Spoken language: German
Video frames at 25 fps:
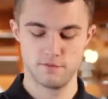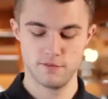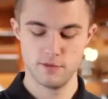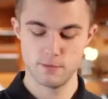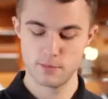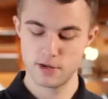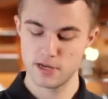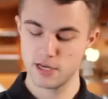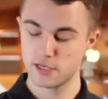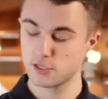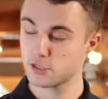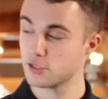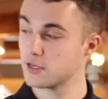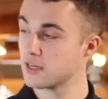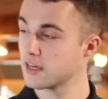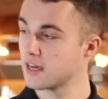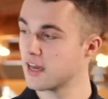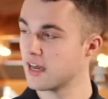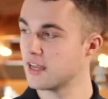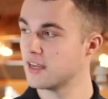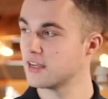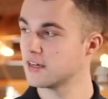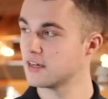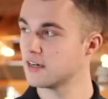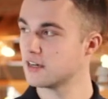Wie man hier schon
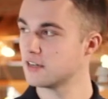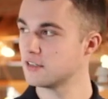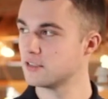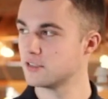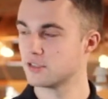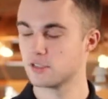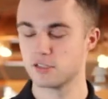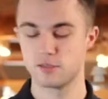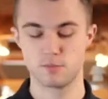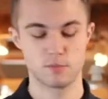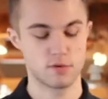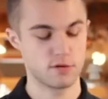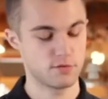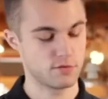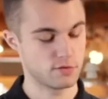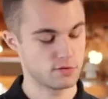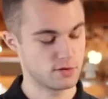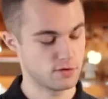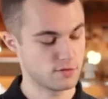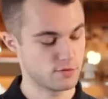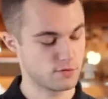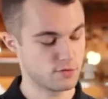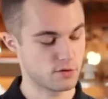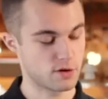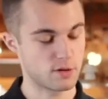erkennen kann, ist das mal von
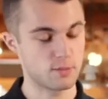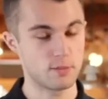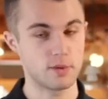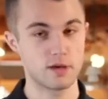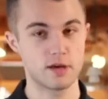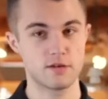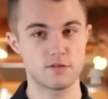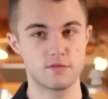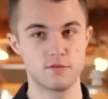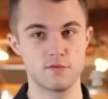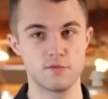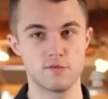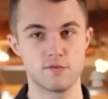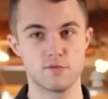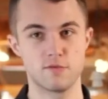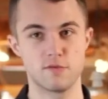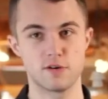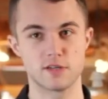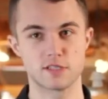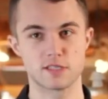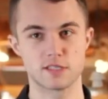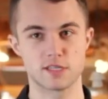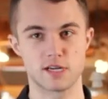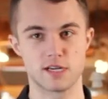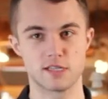der Form her
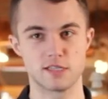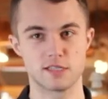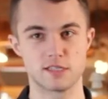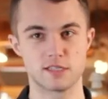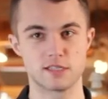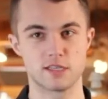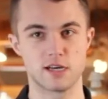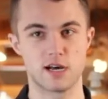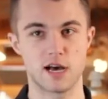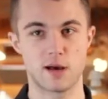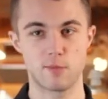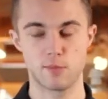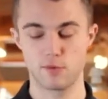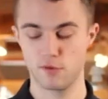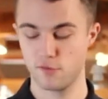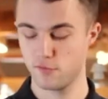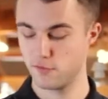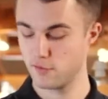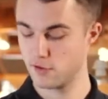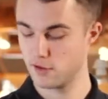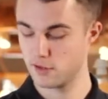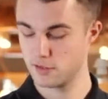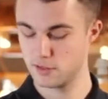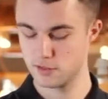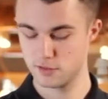was ganz
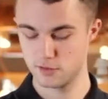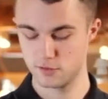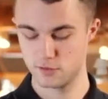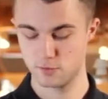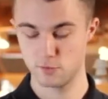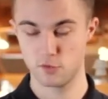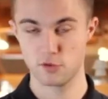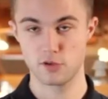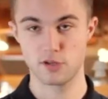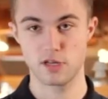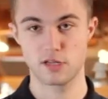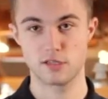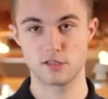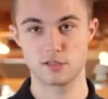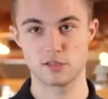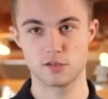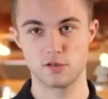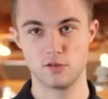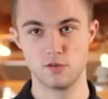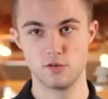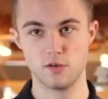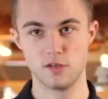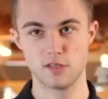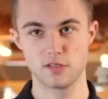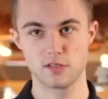Abgefahrenes und Modernes,
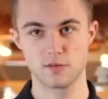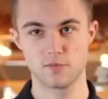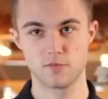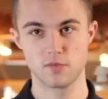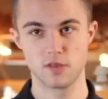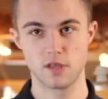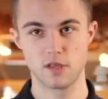Cooles.